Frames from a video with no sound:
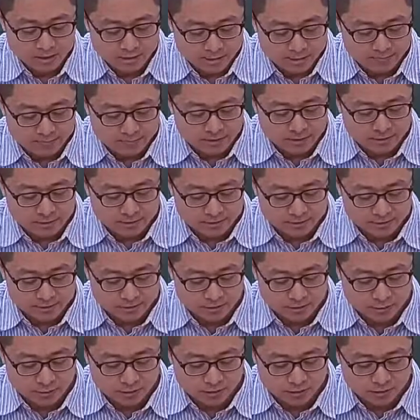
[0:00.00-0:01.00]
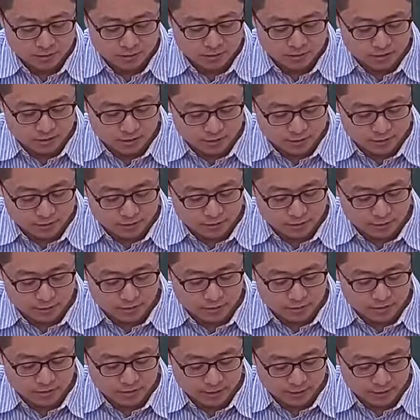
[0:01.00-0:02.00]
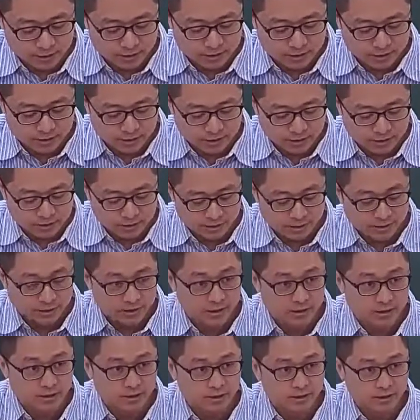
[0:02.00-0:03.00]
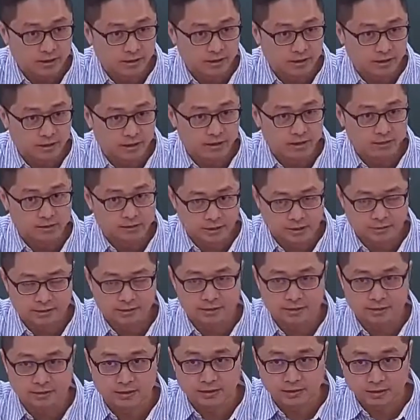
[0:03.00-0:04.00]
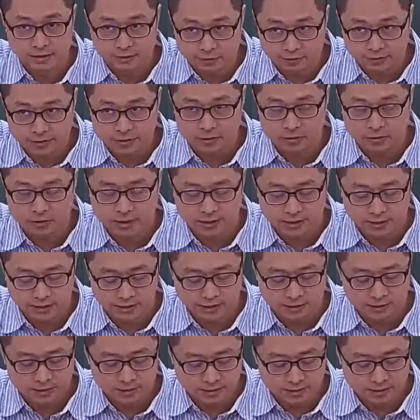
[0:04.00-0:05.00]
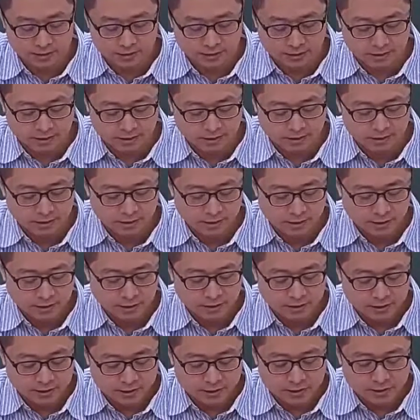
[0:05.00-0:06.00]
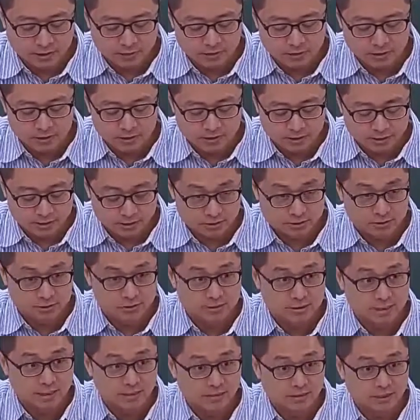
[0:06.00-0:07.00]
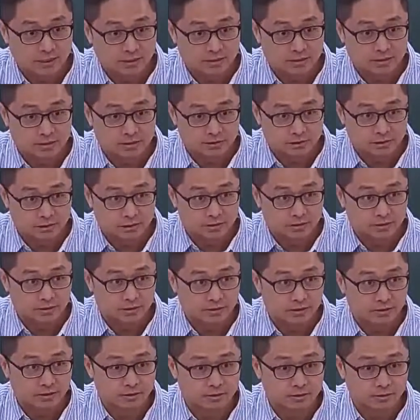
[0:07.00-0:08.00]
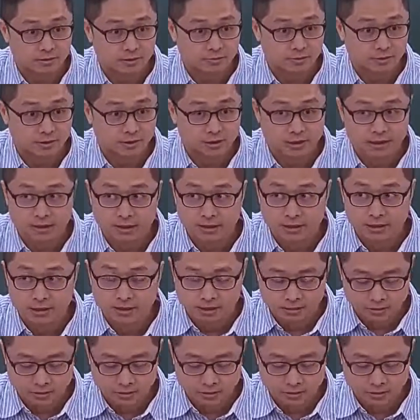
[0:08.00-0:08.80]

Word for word: 先把十三转成二进位一一零一啊，假设这个你会转哈一一零一。那因为十三它是正的，对不对？